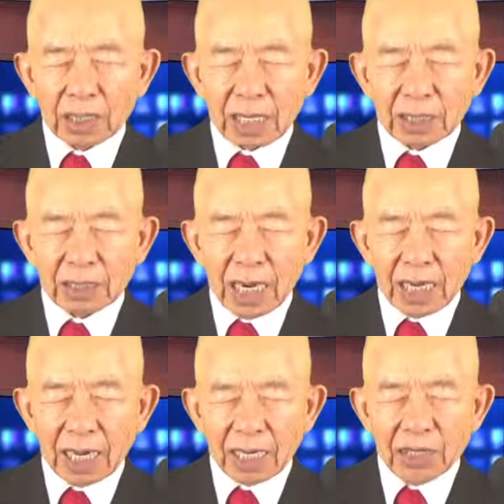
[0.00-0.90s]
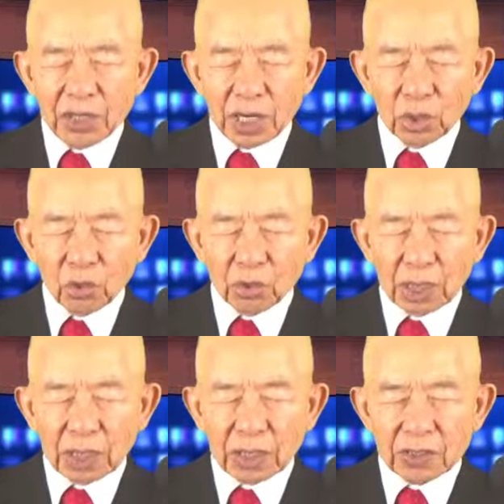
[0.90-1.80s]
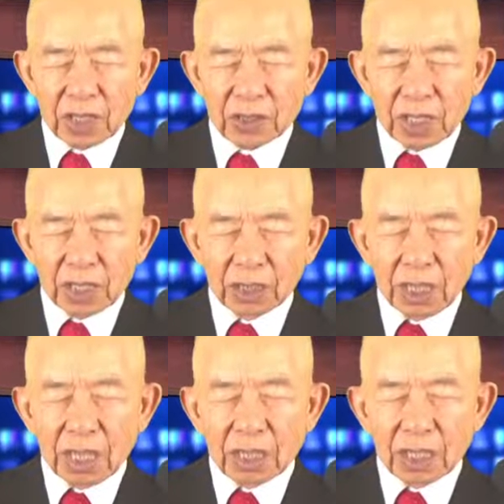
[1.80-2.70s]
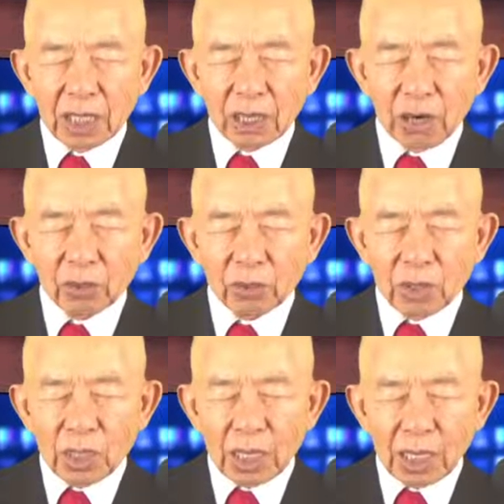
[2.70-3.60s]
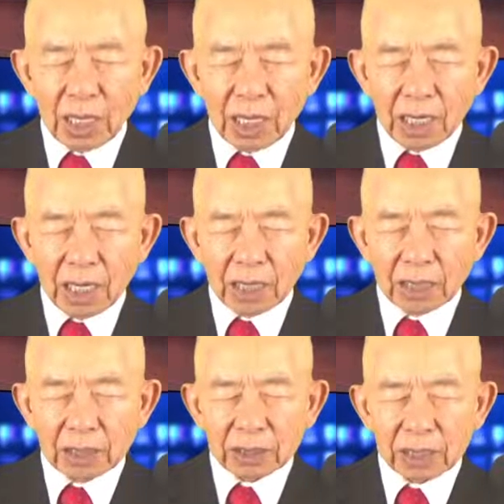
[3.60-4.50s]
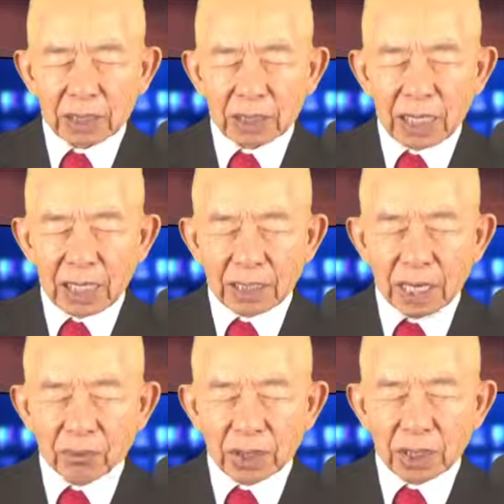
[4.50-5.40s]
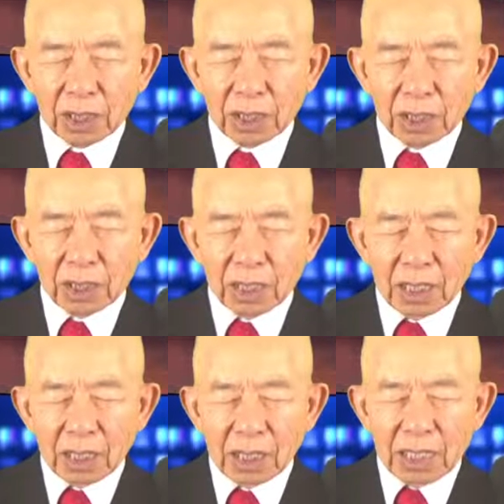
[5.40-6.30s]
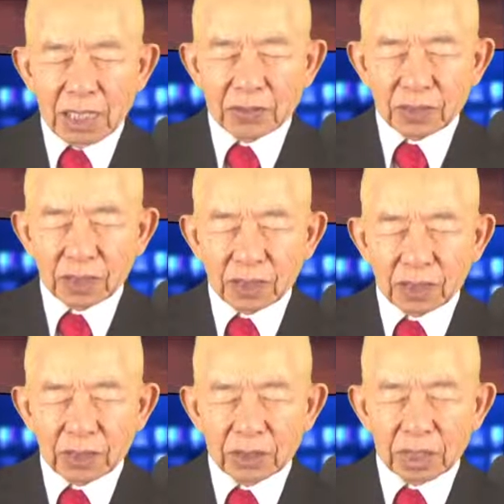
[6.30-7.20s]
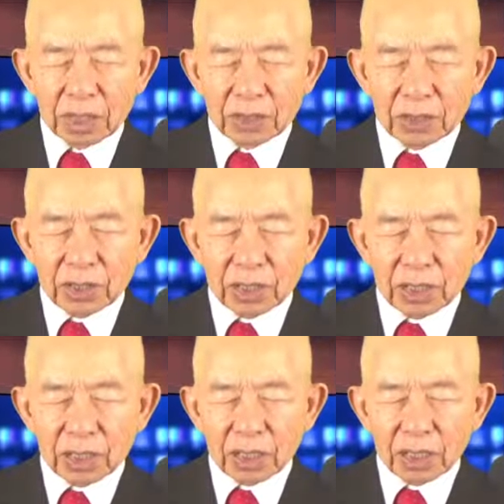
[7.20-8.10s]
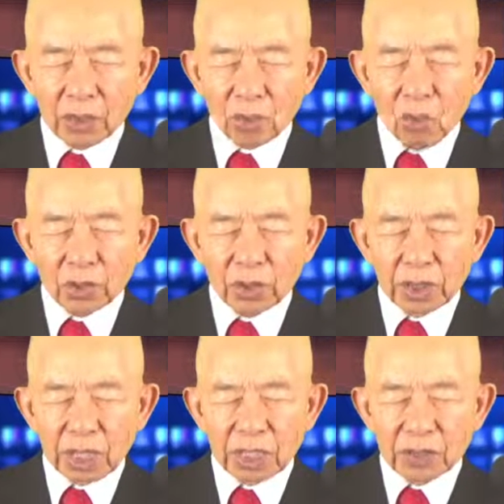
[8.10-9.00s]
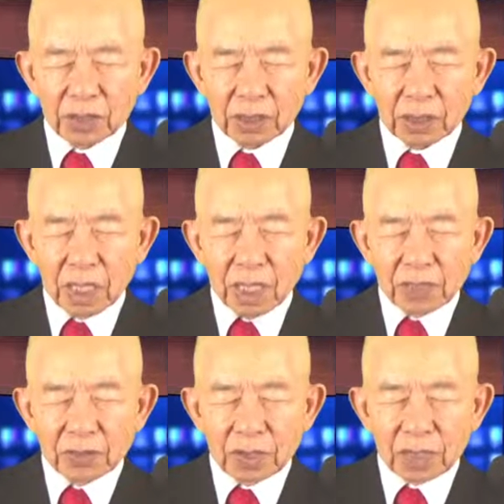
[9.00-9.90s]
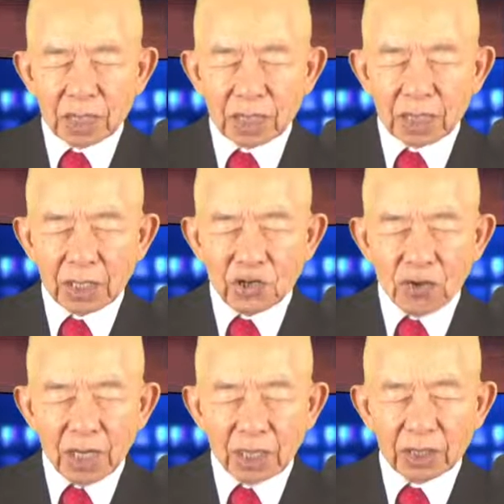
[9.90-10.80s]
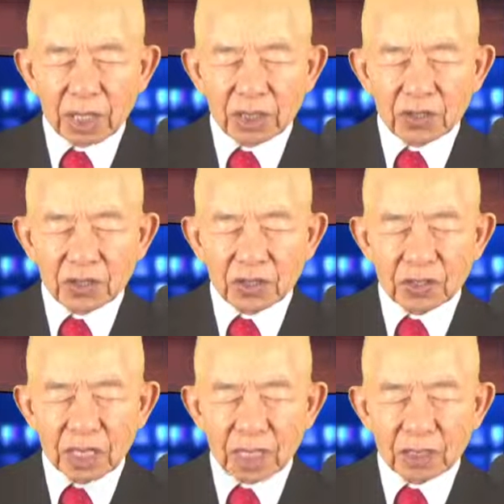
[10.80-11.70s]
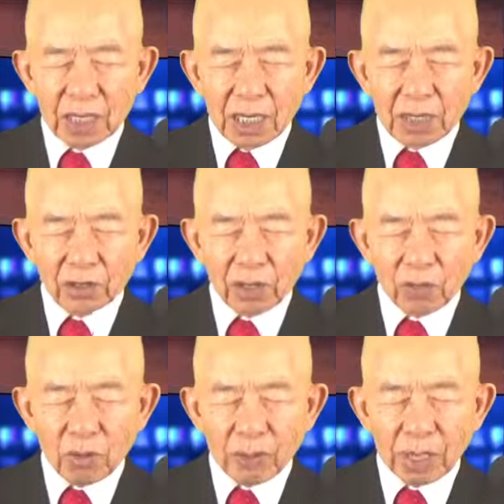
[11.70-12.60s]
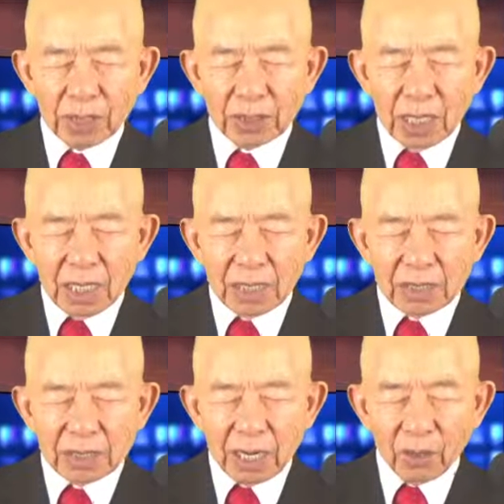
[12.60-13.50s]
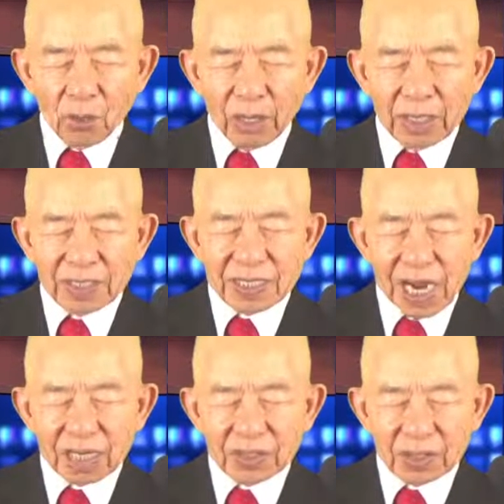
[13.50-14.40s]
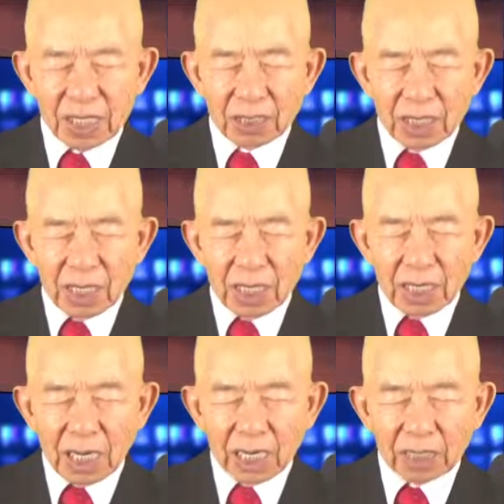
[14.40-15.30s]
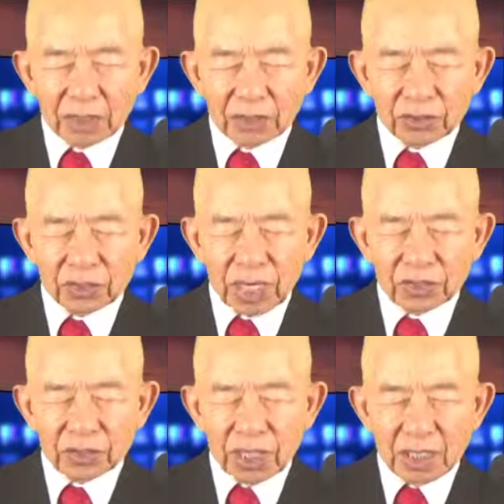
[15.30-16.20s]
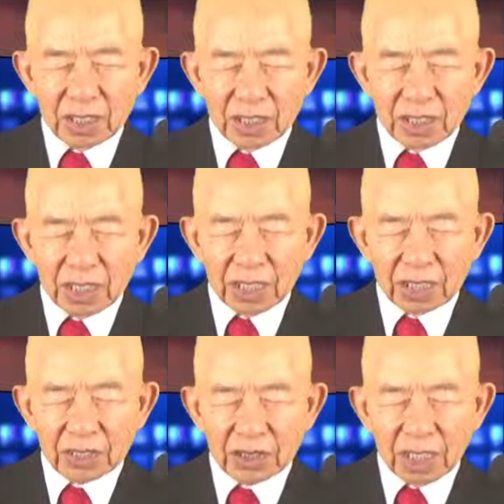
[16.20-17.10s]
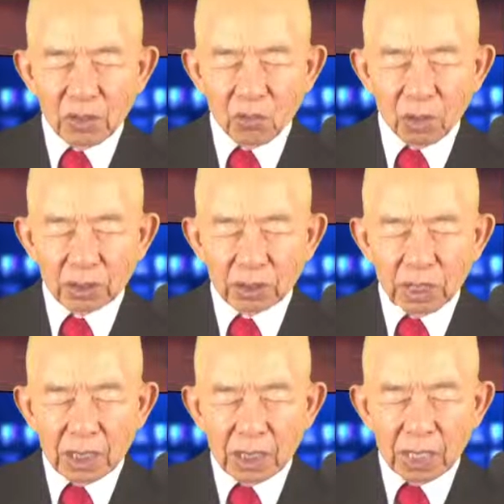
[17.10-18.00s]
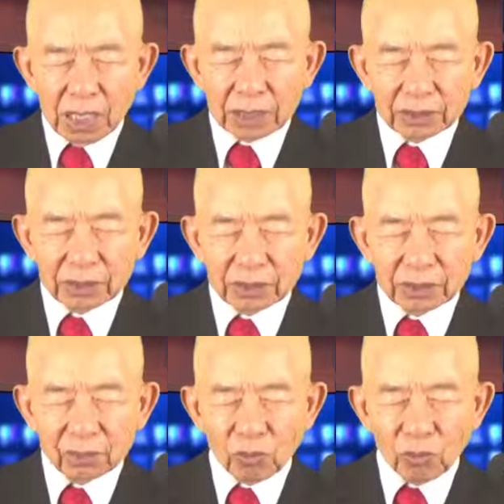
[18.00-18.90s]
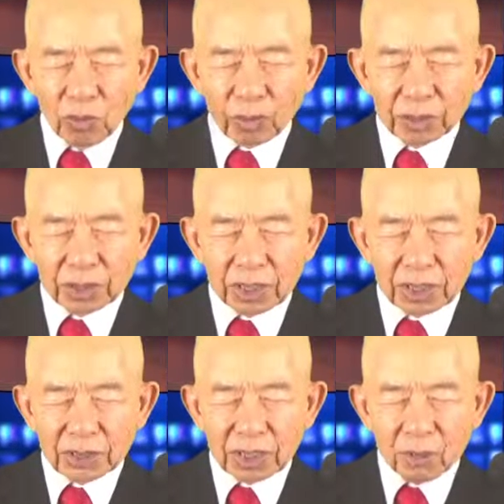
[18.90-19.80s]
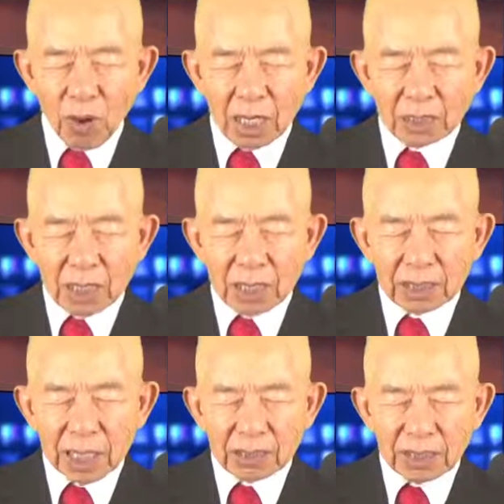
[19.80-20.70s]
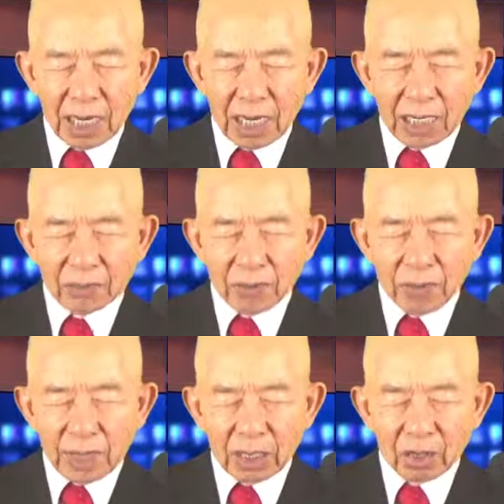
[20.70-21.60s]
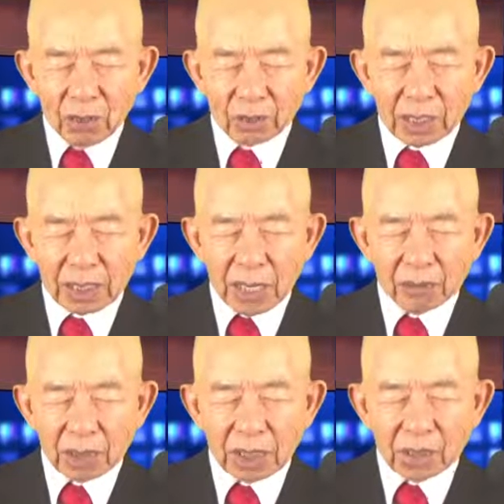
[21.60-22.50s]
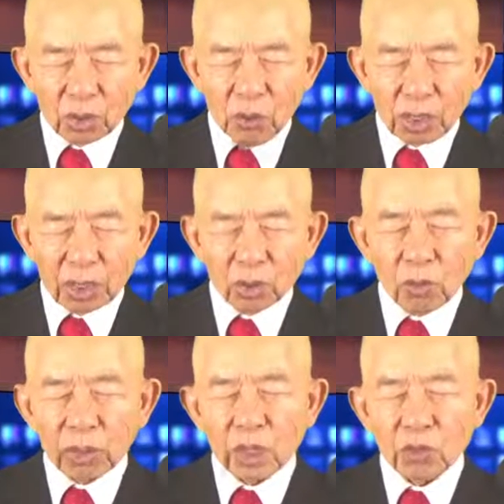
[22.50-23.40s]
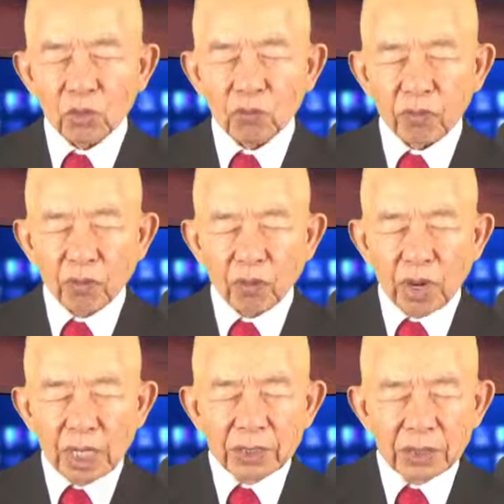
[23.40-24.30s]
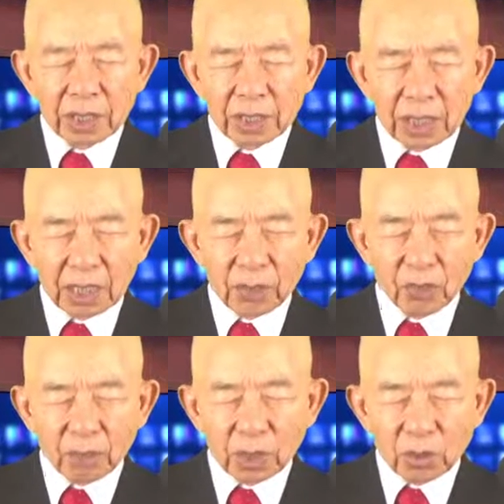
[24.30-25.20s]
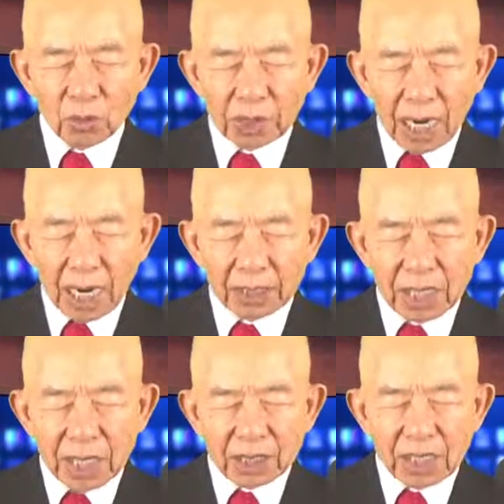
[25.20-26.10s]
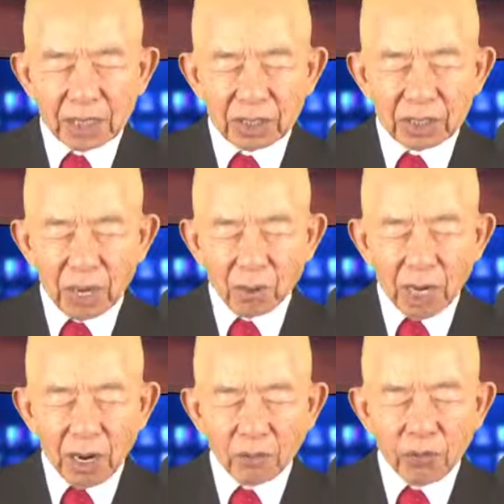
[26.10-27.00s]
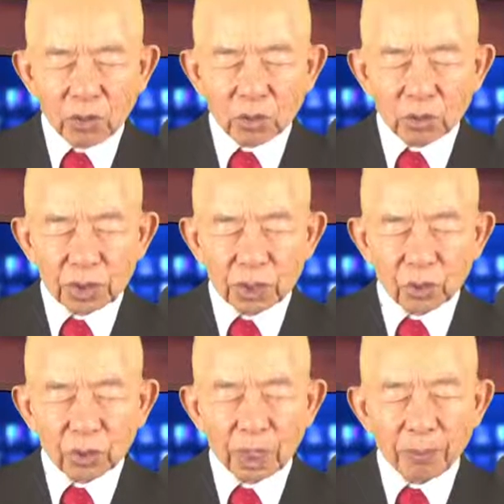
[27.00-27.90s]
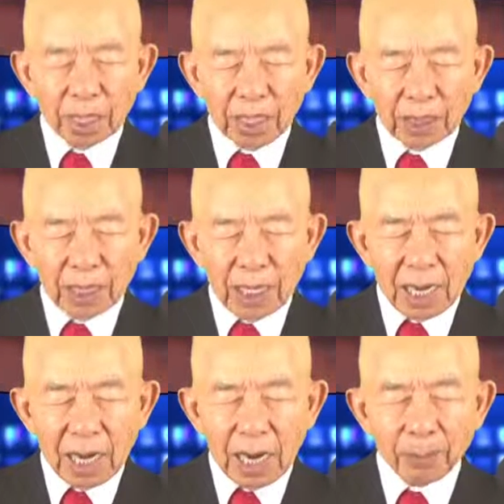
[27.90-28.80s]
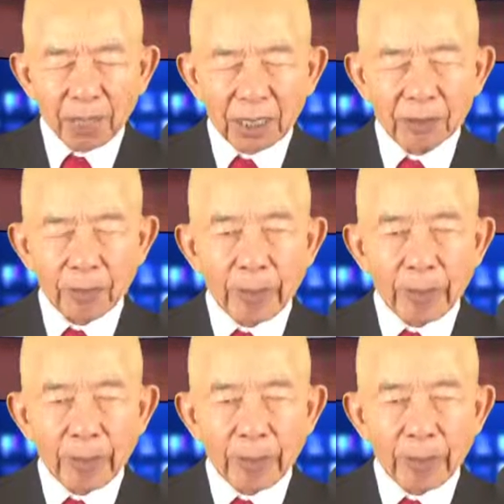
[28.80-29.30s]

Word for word: 大家来研读这个圣经，能够啊看到这个历史，这个这个过去的历史是那个预言的实现，所以我们也会相信啊，相信你的经文啊。我这个希望大家能够得到更多更多的祝福。请你跟我们同在这样的祷告，奉主基督的名，阿门。